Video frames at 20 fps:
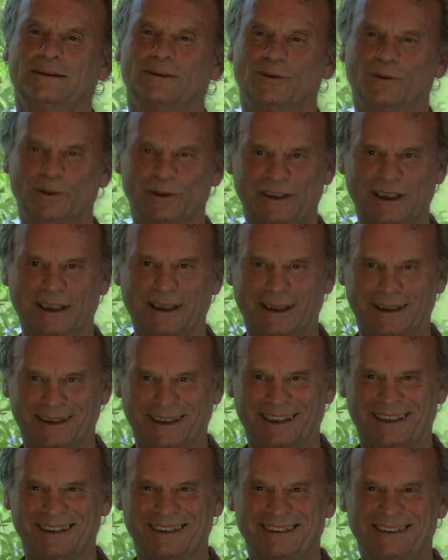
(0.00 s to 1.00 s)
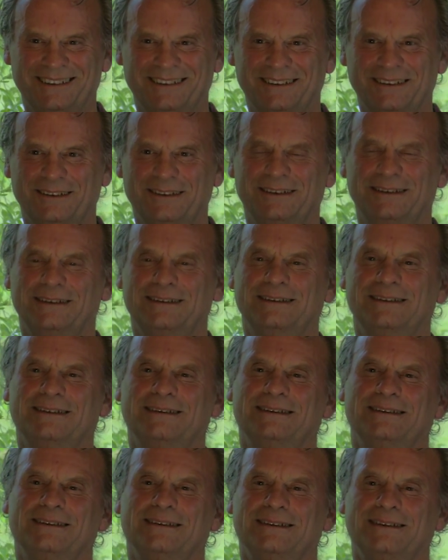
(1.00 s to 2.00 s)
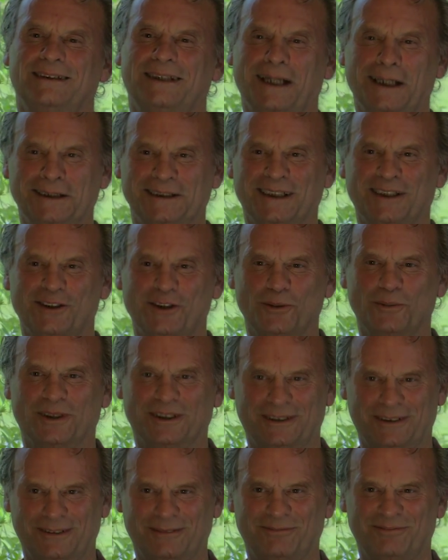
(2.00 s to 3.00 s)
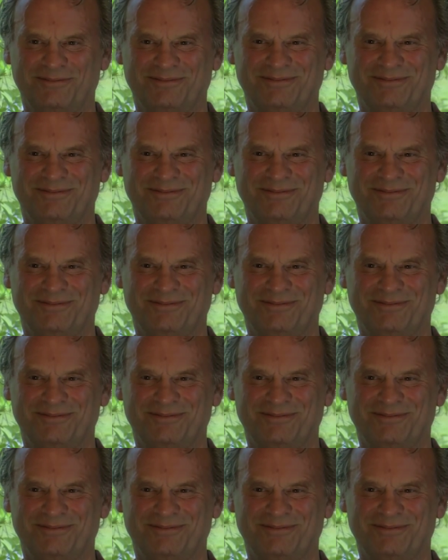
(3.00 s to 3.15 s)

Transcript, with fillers: 大阪で開催します。